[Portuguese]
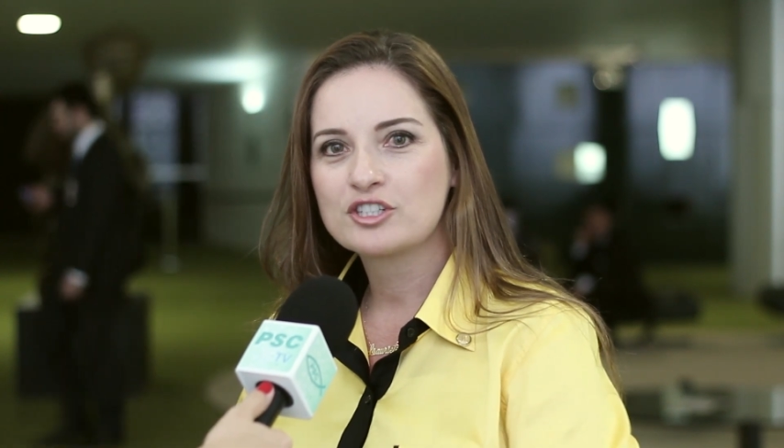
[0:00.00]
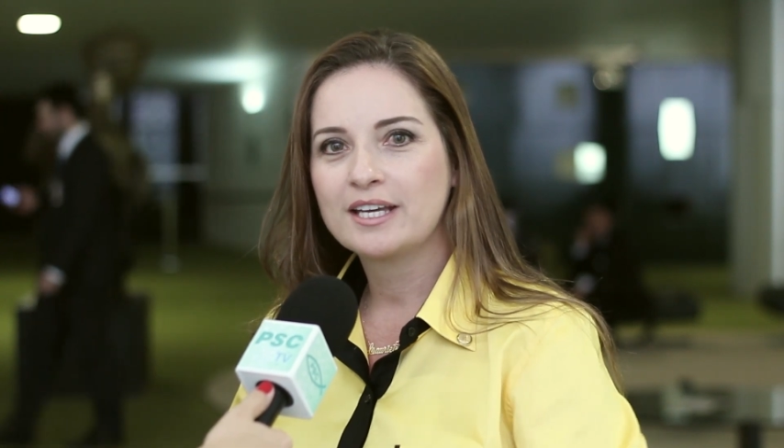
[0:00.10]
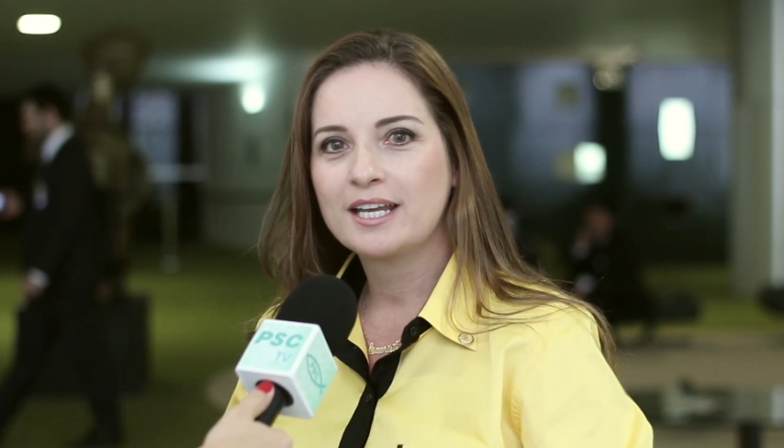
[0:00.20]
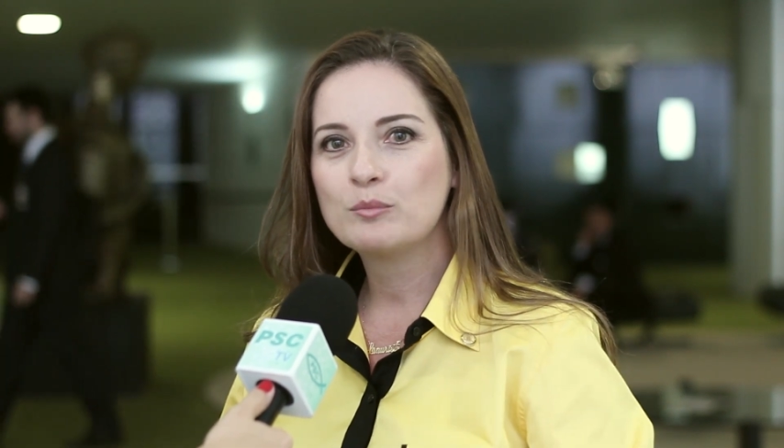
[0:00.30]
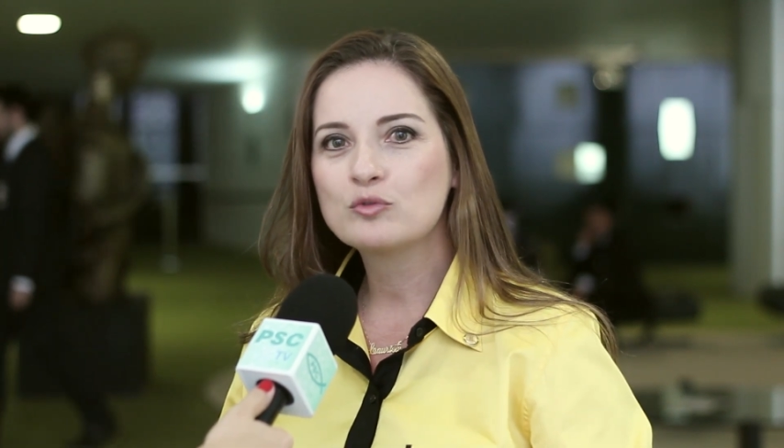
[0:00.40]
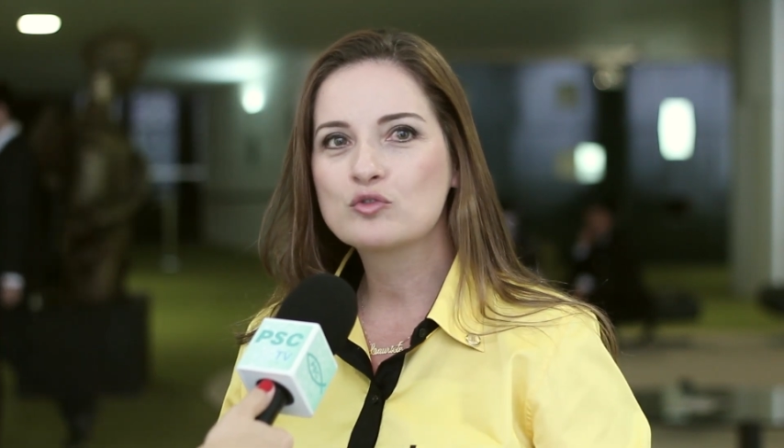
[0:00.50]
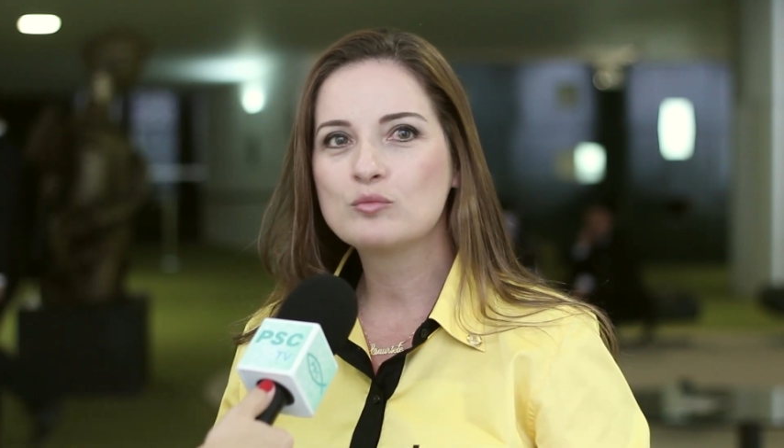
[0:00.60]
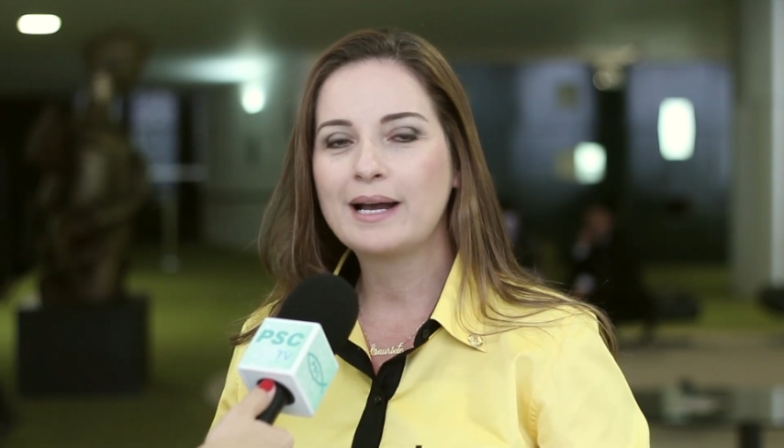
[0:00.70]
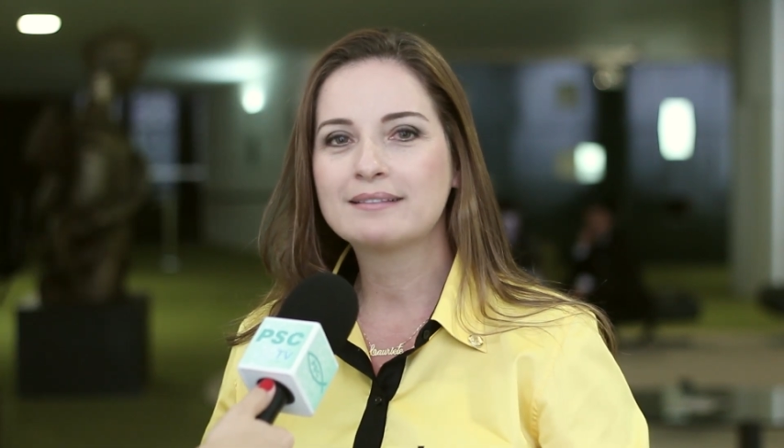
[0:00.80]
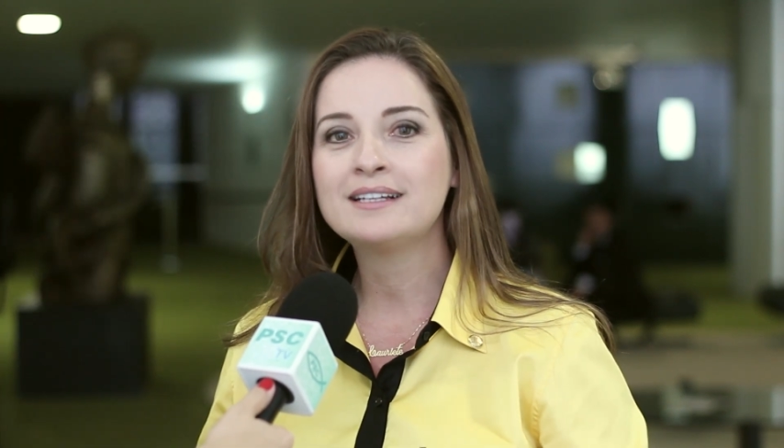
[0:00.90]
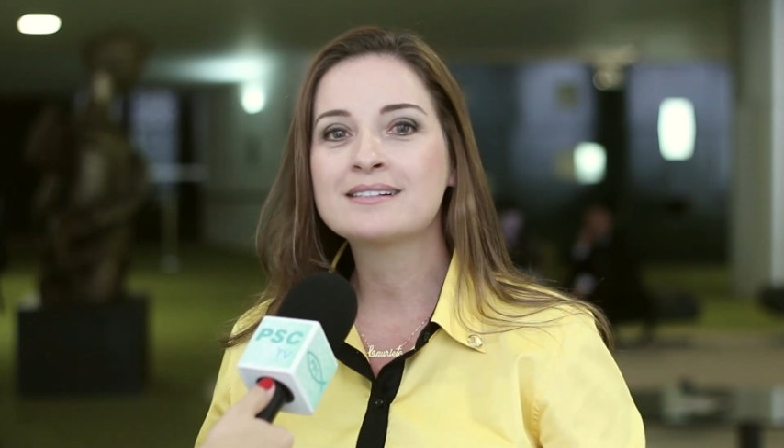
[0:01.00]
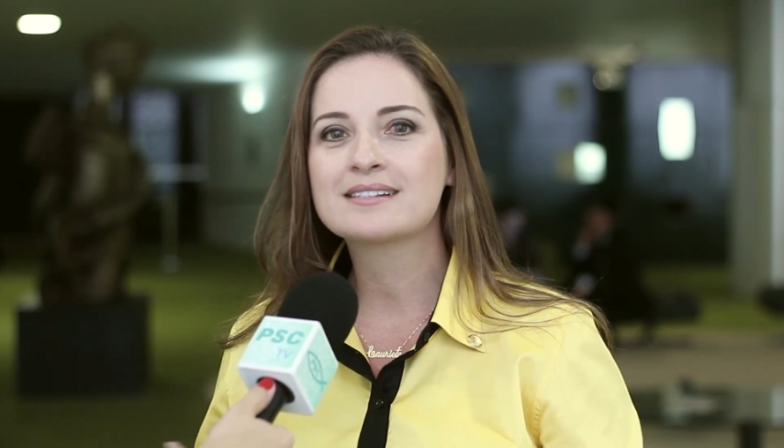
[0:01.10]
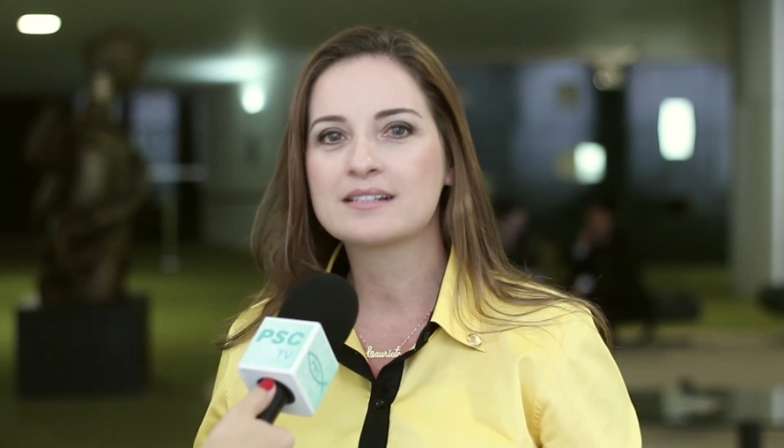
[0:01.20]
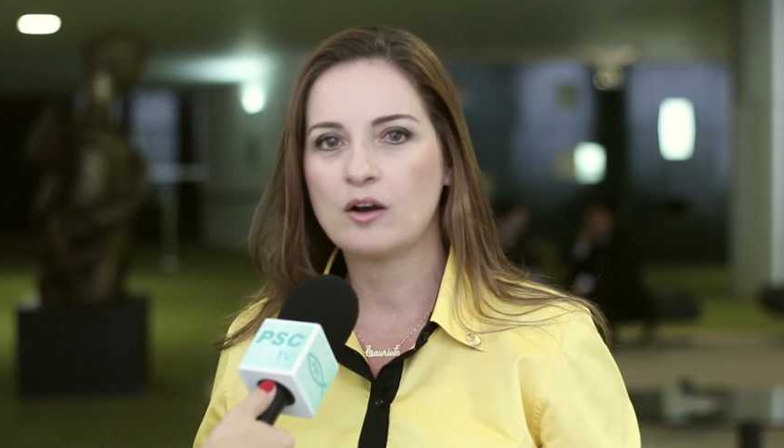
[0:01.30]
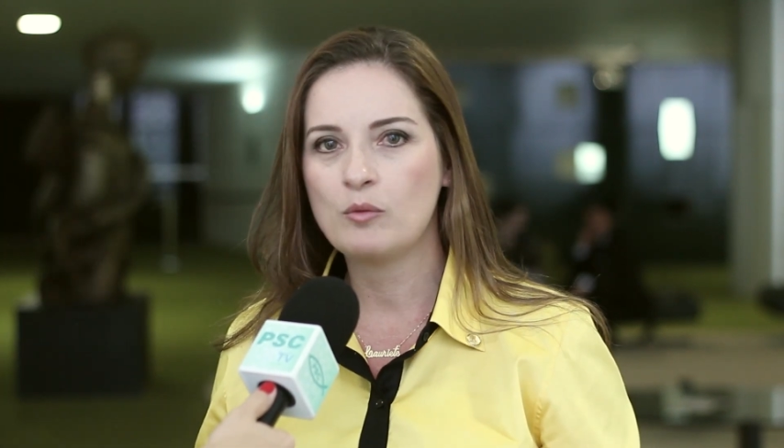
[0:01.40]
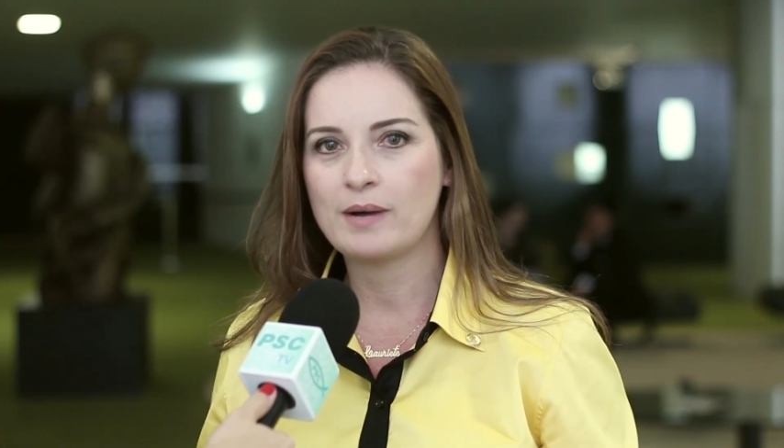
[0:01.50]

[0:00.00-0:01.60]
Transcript: queremos uma atenção